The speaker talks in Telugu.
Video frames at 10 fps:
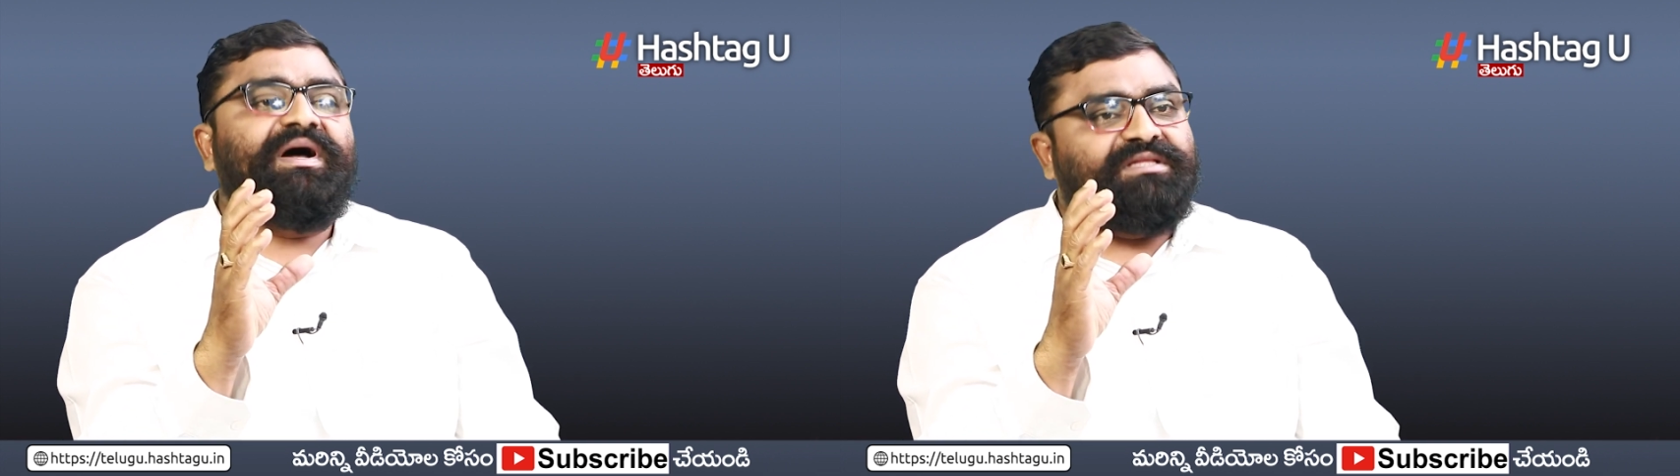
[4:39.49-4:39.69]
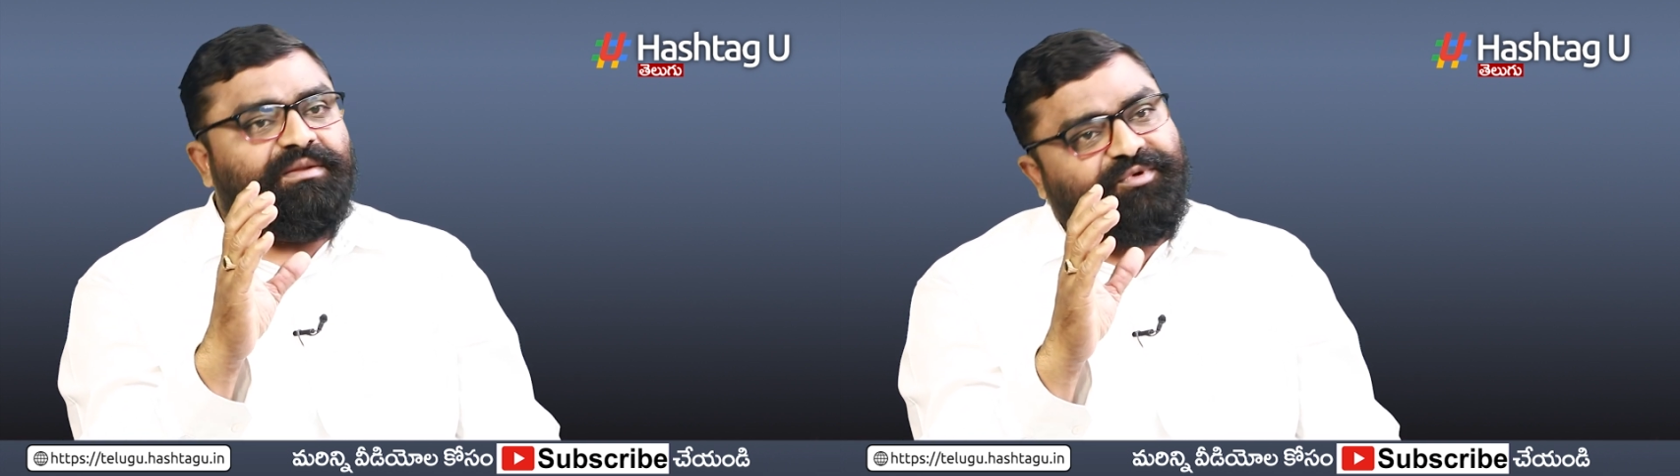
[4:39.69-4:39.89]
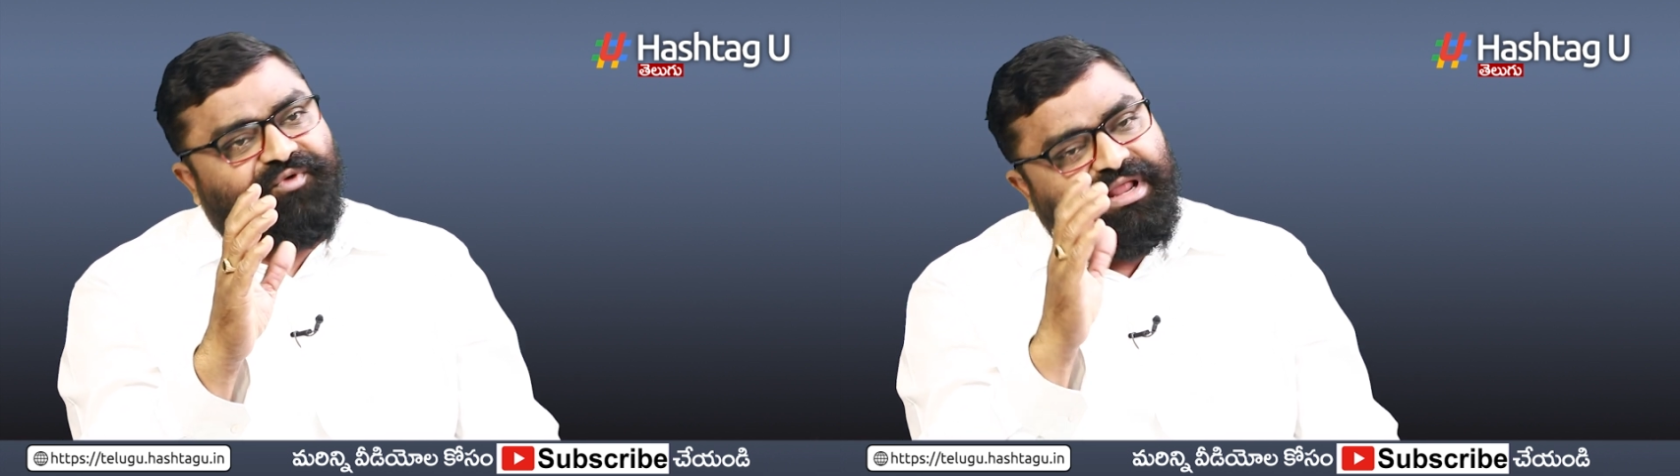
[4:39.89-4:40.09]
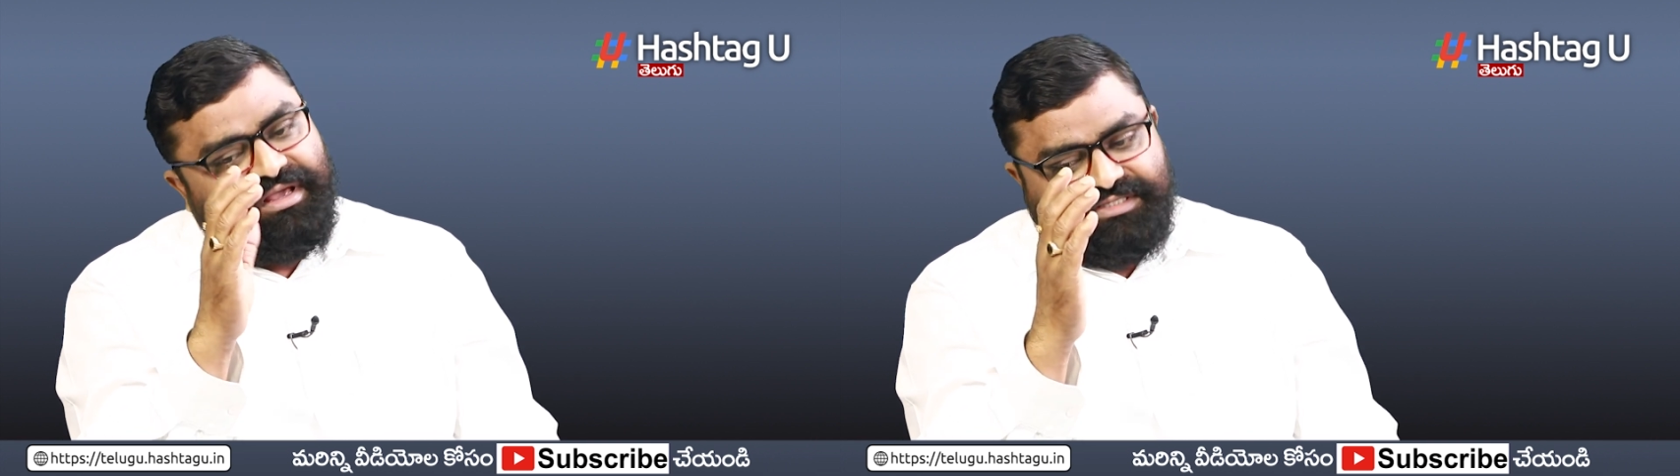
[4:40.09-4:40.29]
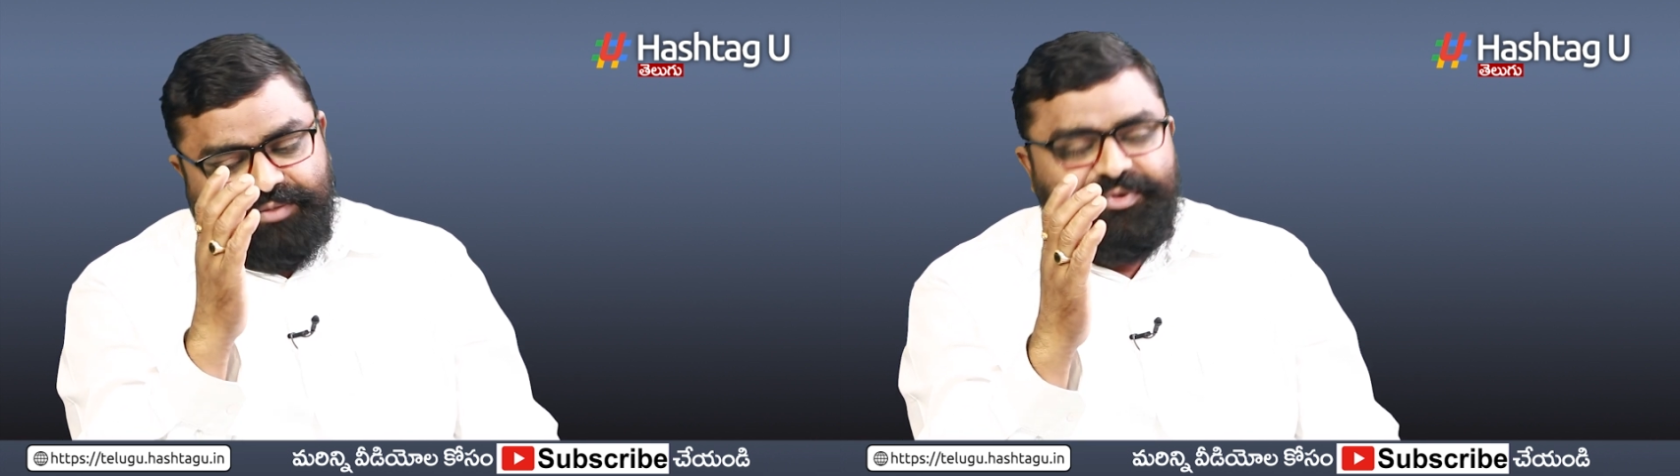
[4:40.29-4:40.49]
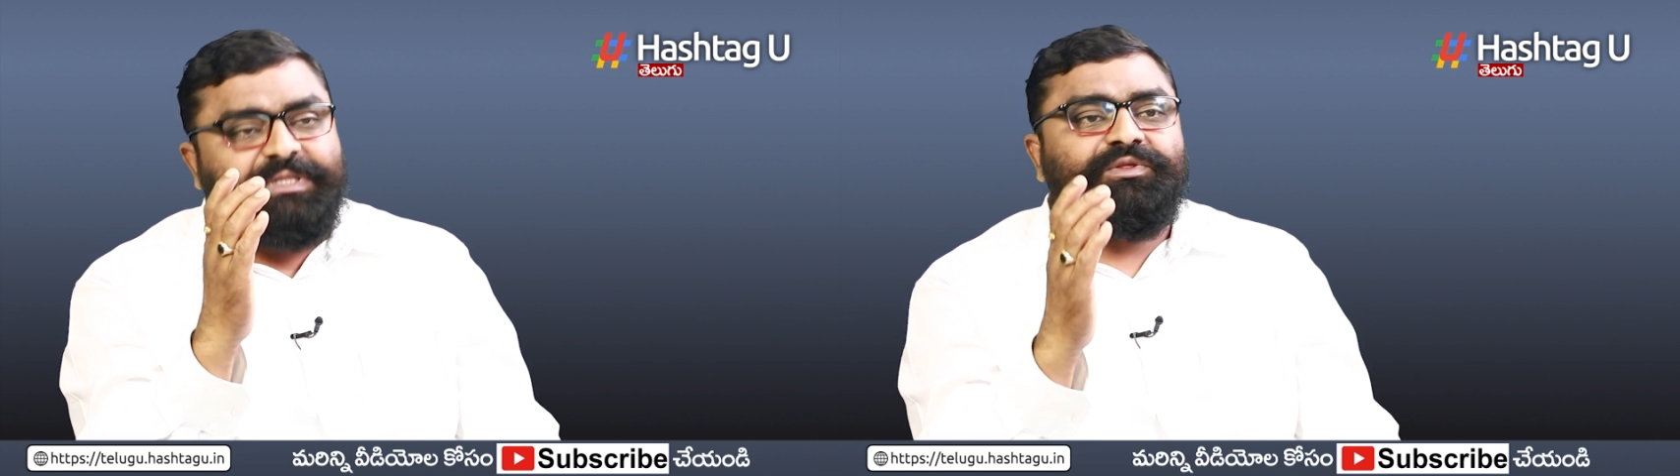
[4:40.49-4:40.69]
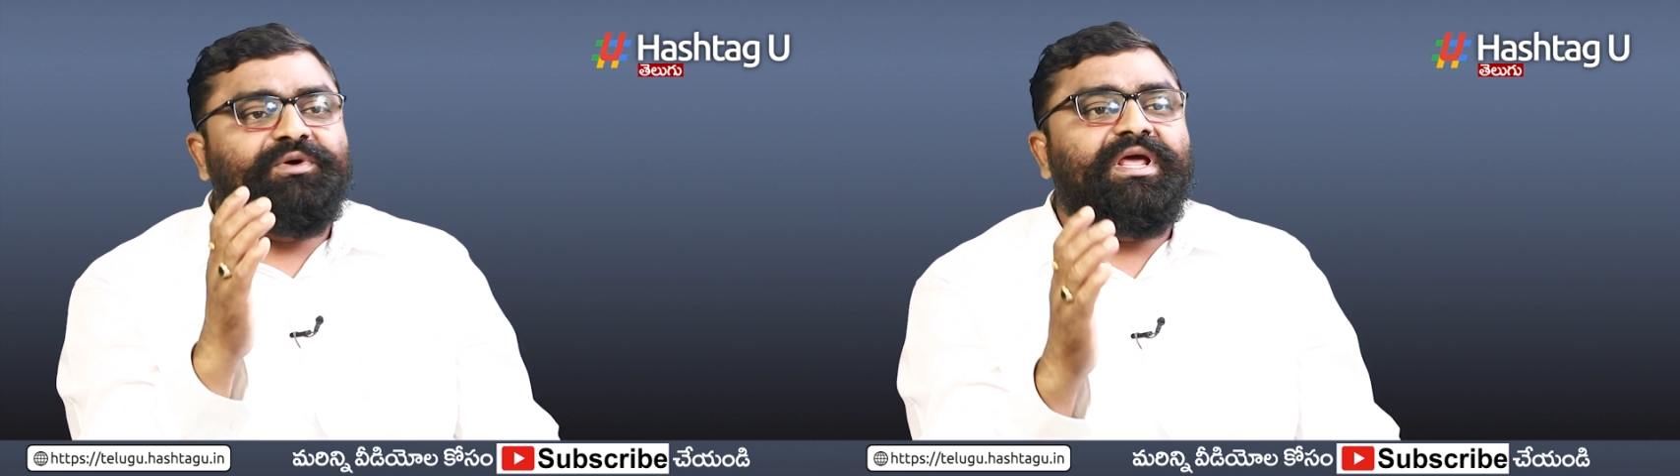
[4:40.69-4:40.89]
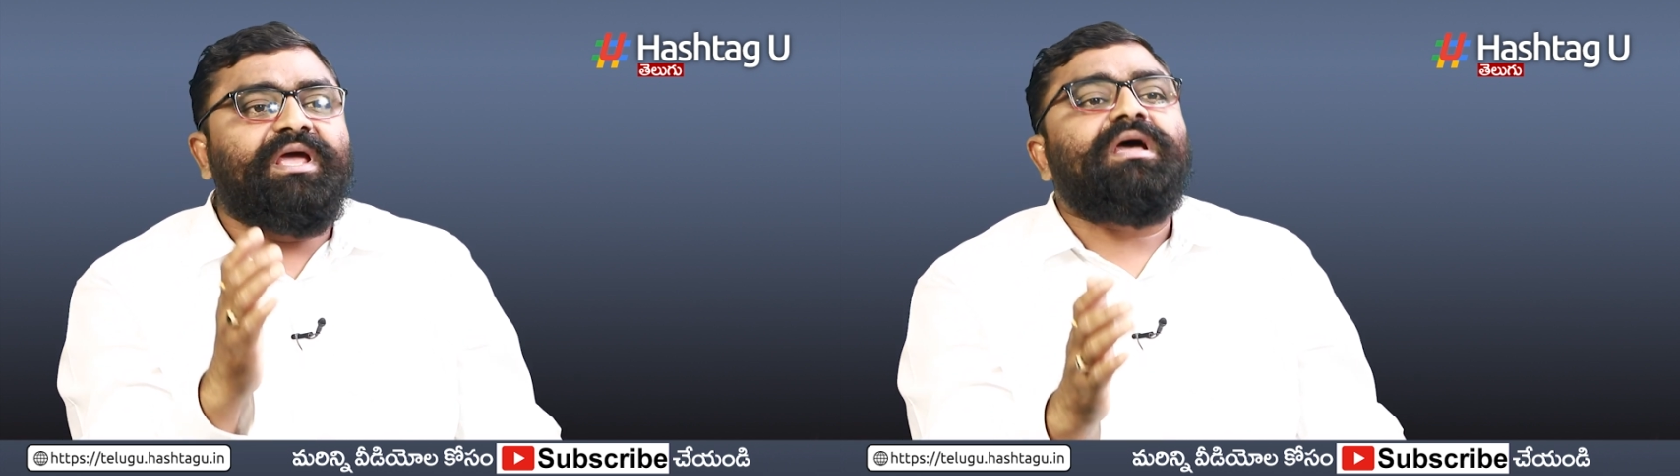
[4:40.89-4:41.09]
మాత్రమే వాళ్ళ
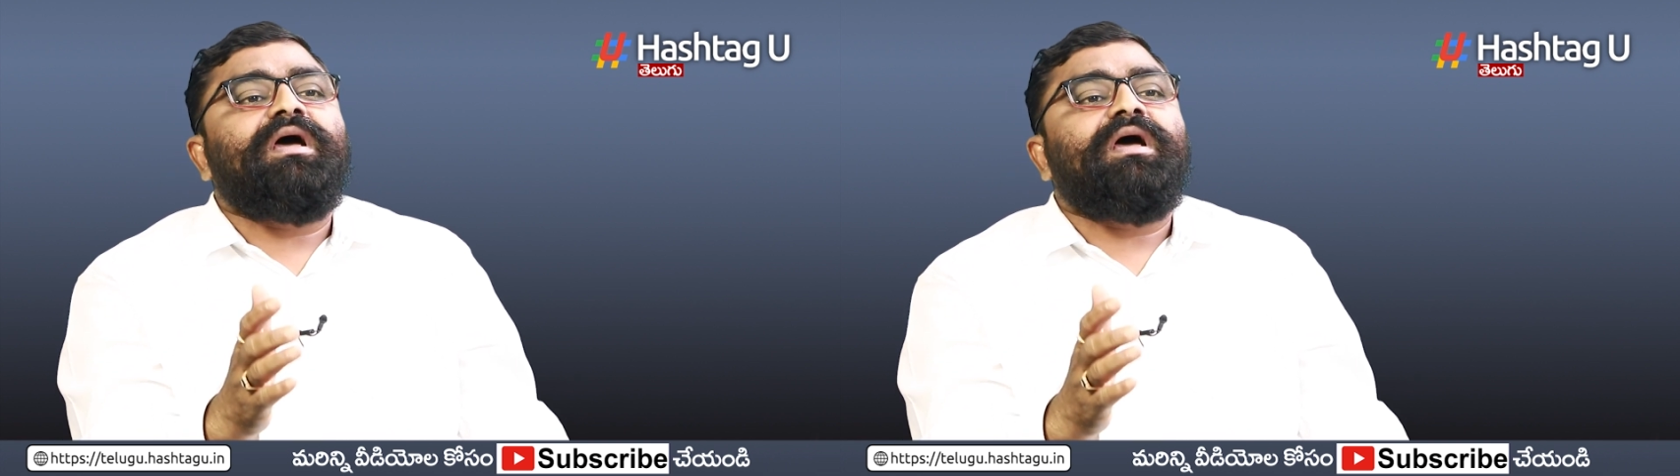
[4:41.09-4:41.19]
సభ్యులతోనే